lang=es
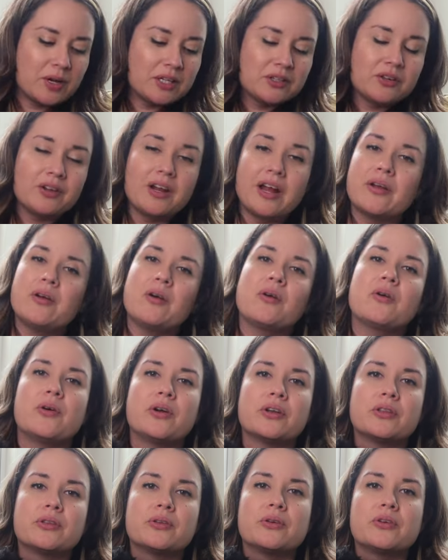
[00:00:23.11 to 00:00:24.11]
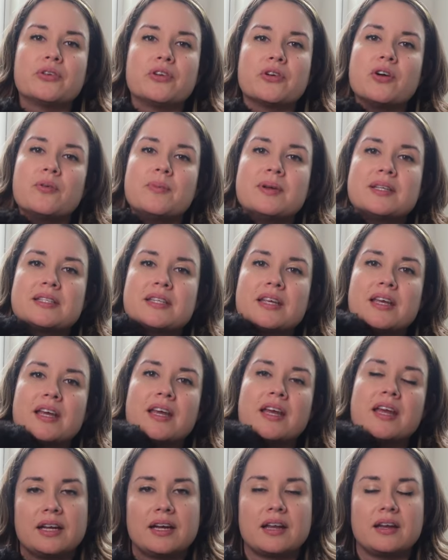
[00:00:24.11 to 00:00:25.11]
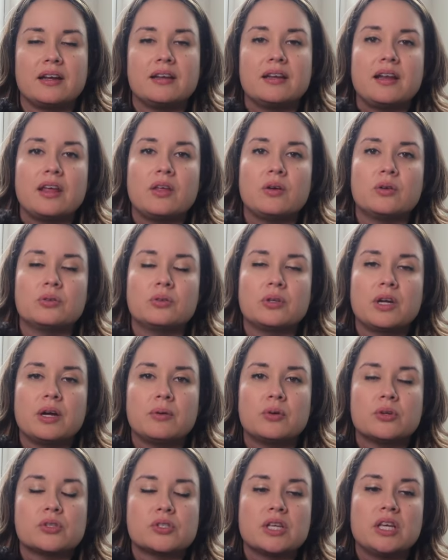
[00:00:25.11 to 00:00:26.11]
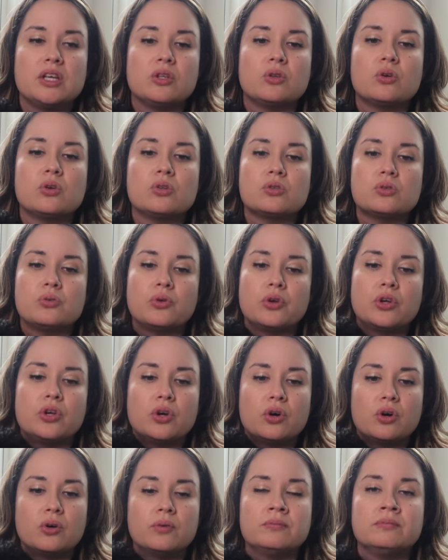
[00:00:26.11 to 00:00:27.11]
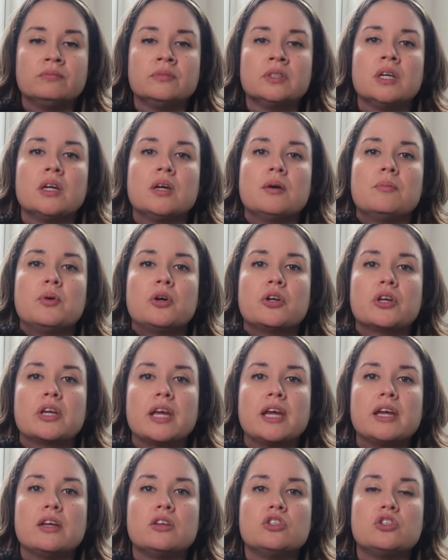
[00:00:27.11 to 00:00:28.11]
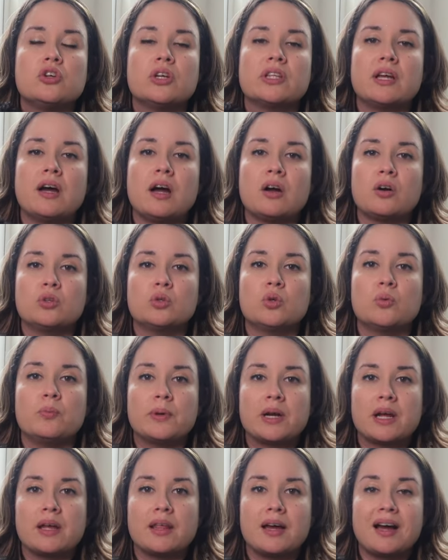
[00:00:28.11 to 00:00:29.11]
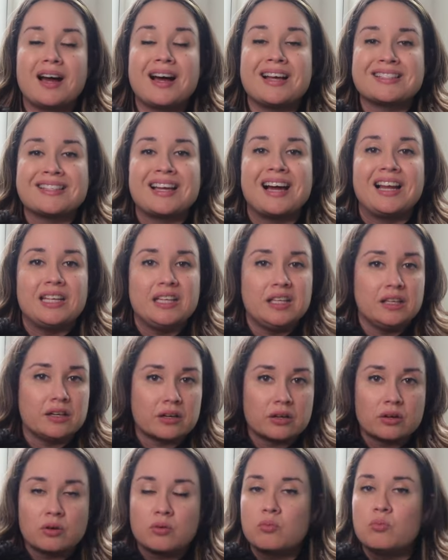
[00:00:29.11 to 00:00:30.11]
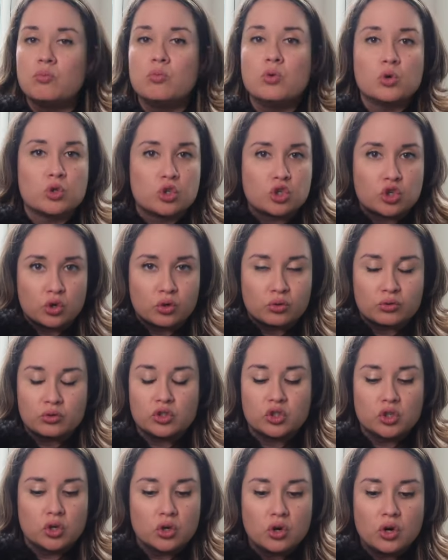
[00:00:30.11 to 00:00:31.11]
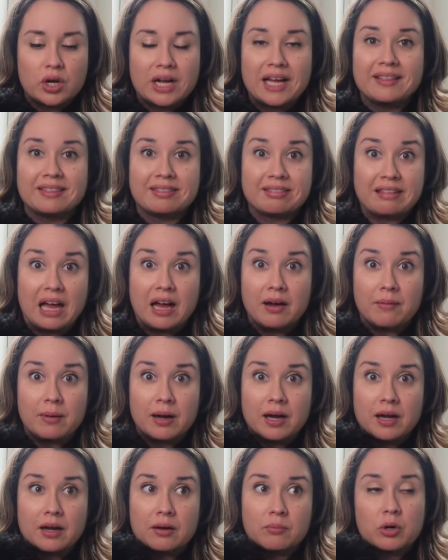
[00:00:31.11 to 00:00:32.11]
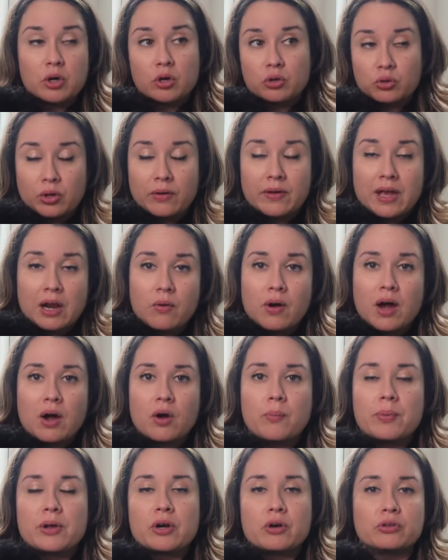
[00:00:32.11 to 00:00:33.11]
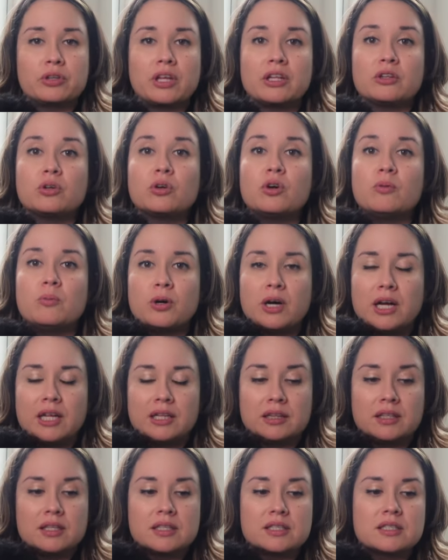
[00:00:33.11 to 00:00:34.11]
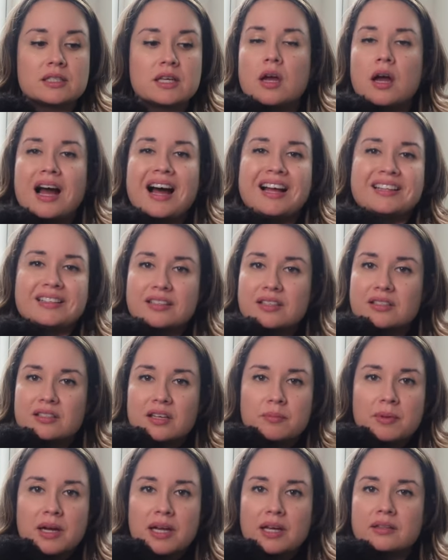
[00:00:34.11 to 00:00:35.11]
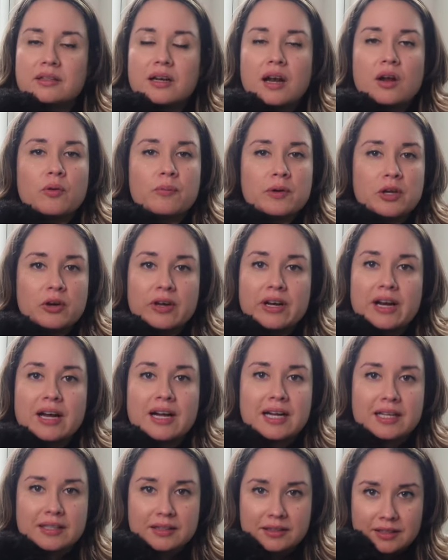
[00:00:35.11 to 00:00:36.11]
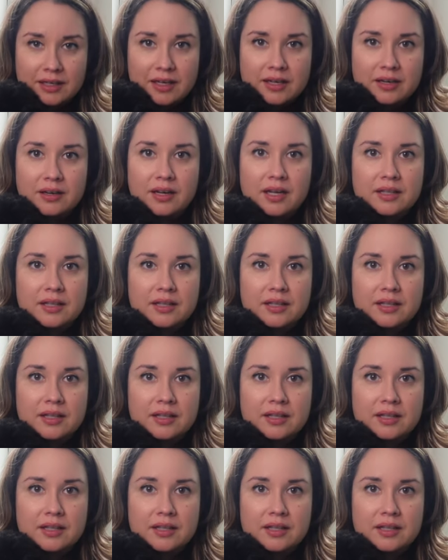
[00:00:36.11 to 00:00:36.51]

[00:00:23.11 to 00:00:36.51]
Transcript: cuento largo corto. Yo comencé el canal de la doctora Voz y todo surgió porque yo estaba acostumbrada a salir mucho. Yo cantaba, bueno, todavía lo hago, pero no tanto como antes. Antes de ser maestra lo mío era cantar,